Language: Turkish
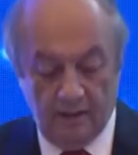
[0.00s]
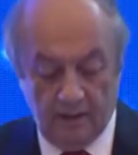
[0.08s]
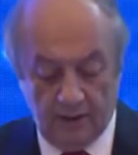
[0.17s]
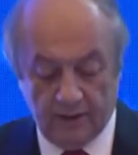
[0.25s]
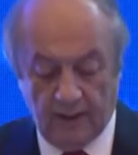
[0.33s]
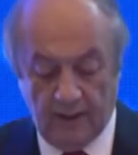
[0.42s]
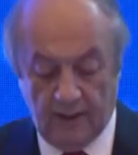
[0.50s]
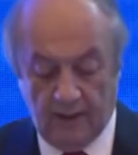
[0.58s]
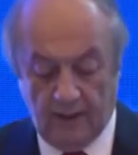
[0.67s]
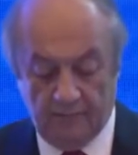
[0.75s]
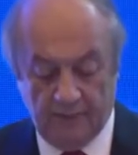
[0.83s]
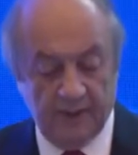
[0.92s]

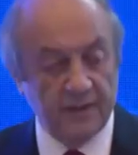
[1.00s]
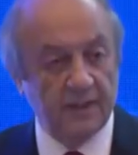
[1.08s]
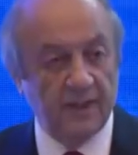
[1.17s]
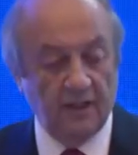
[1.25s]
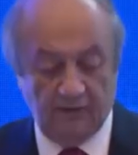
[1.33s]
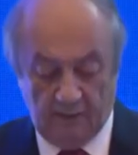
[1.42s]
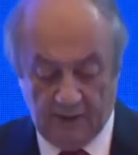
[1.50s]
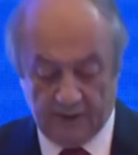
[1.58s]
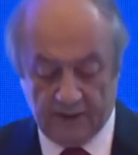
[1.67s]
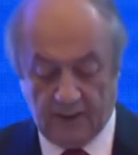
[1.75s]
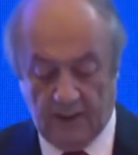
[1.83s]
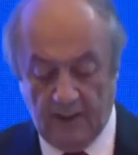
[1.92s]
İtalya, Brezilya ve
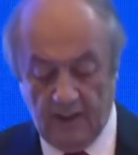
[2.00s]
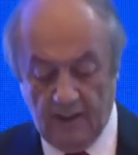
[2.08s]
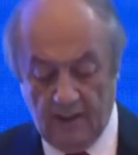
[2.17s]
Meksika